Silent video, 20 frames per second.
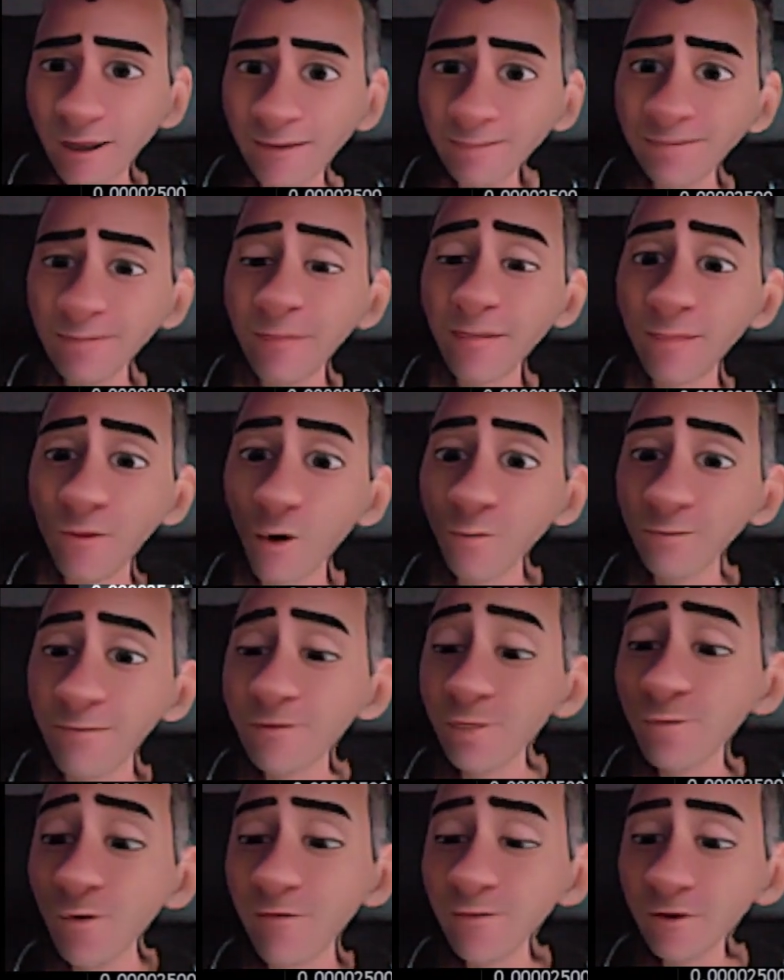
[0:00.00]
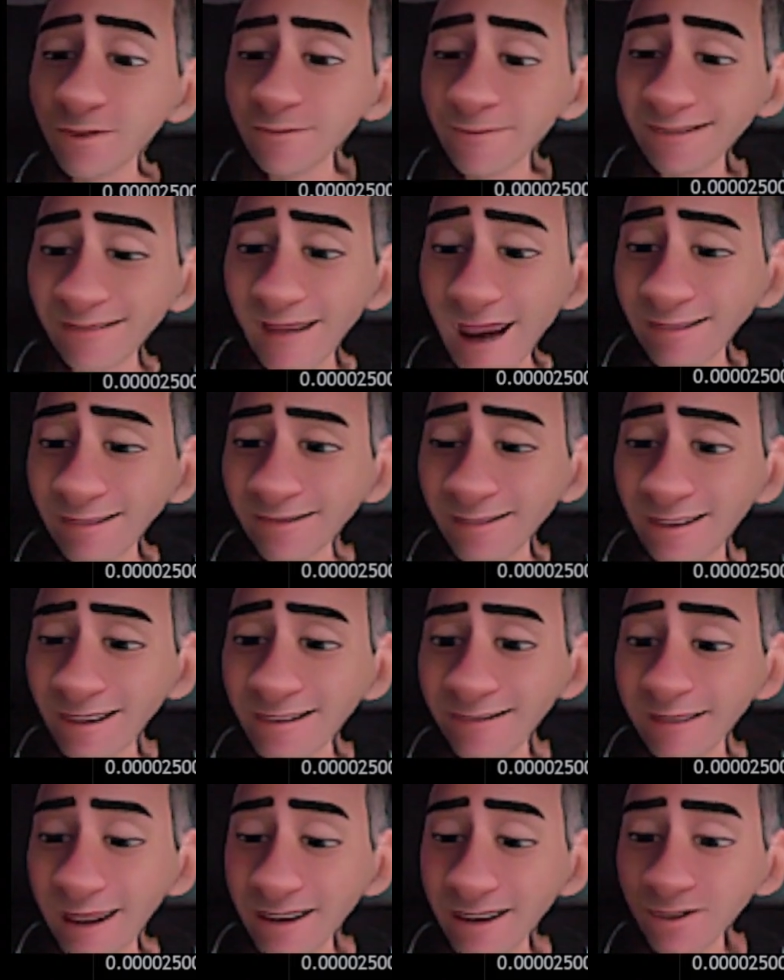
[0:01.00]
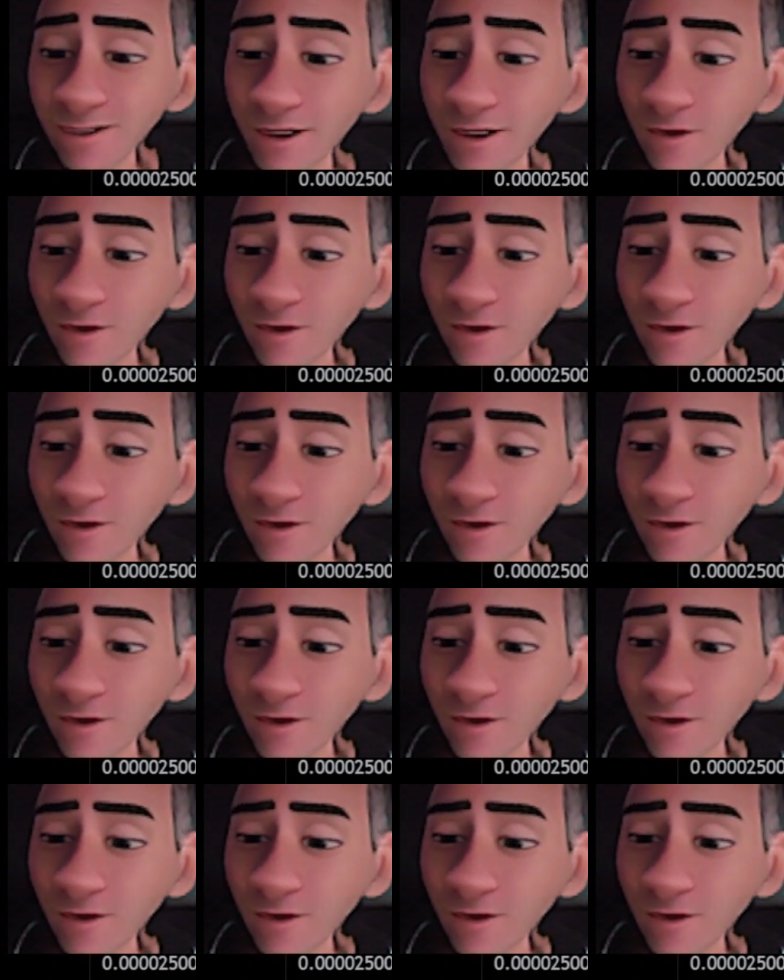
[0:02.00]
Und bevor wir uns was anderes anschauen,